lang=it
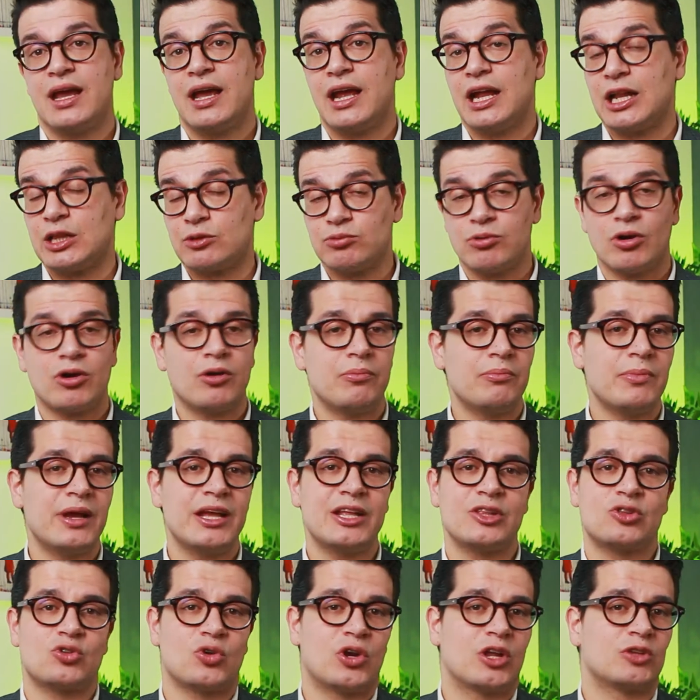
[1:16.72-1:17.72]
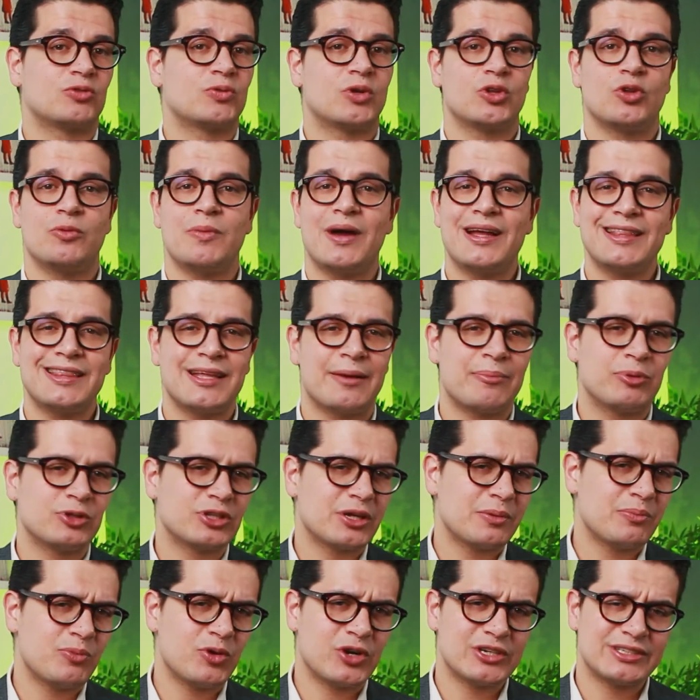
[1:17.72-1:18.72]
Il tuo commento o la tua domanda
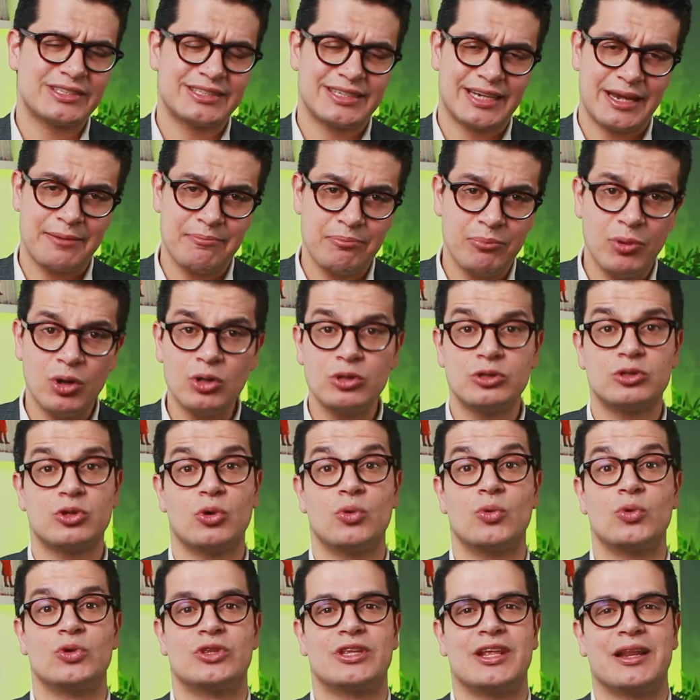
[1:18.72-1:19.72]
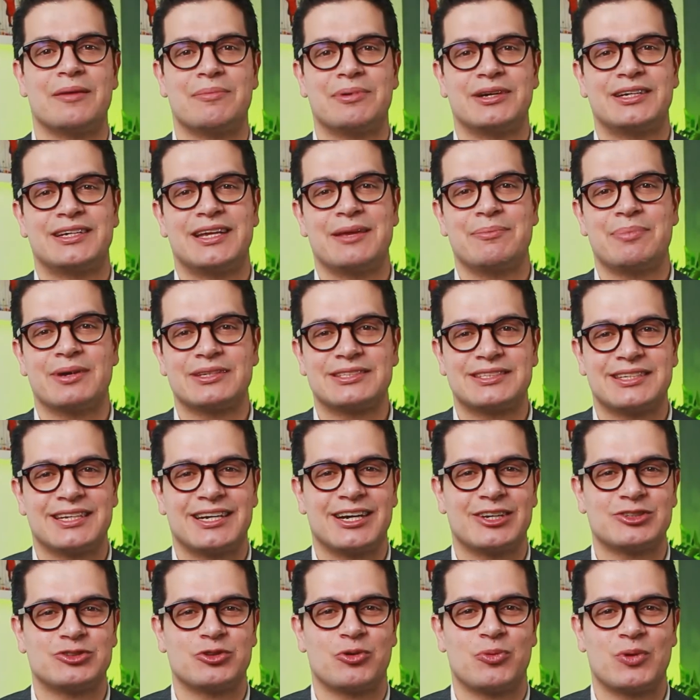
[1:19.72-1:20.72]
potrebbero essere molto utili per chi
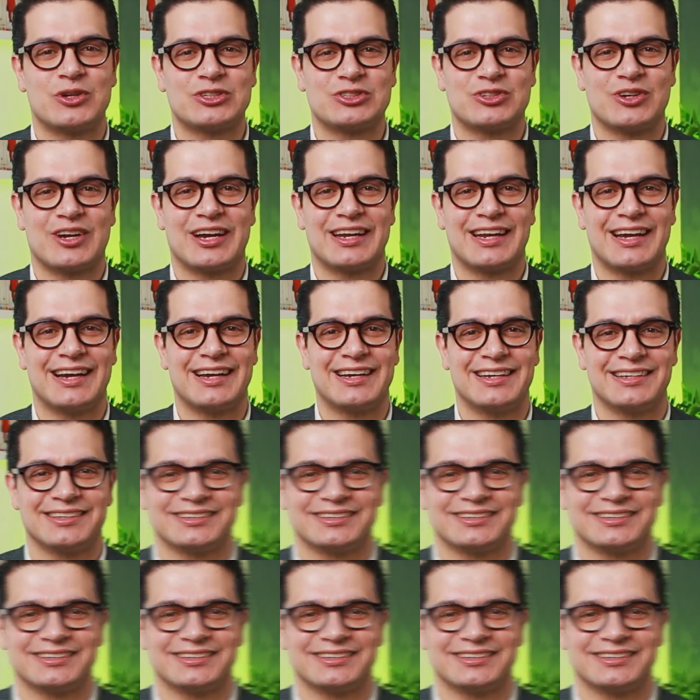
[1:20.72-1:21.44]
passerà su questo canale.